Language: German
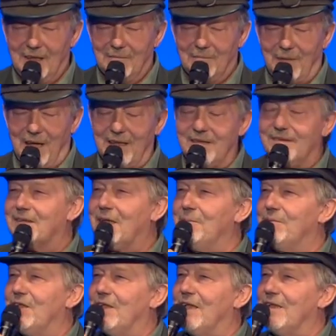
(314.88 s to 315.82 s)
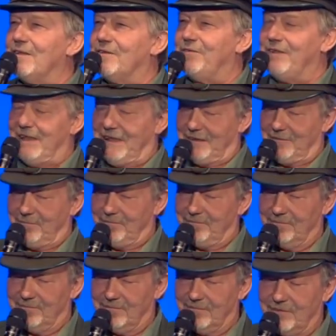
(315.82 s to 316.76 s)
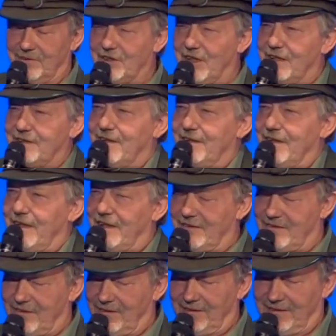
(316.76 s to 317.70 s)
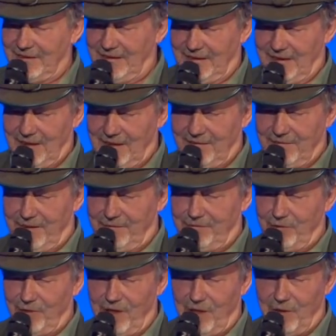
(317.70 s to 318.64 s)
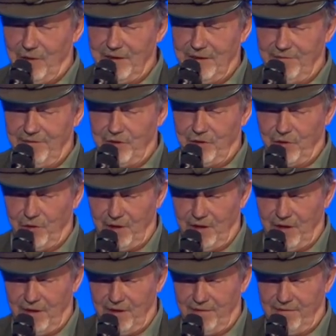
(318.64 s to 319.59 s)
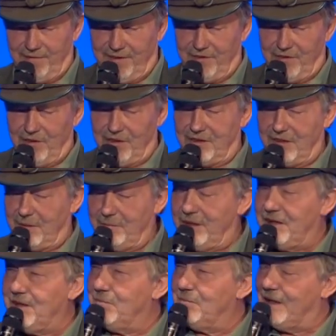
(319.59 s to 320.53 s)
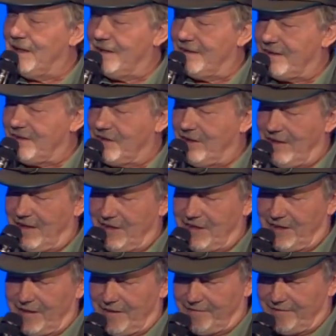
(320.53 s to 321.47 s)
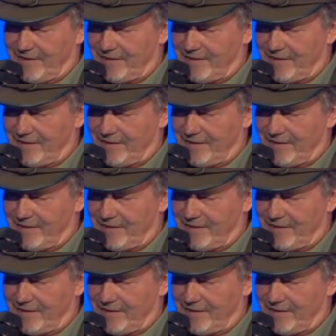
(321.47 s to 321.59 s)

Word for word: Mais gibt's hier ganz viel. Schadet ja nix. War vorher auch nicht viel schöner. Was nützt einem denn die malerische Landschaft?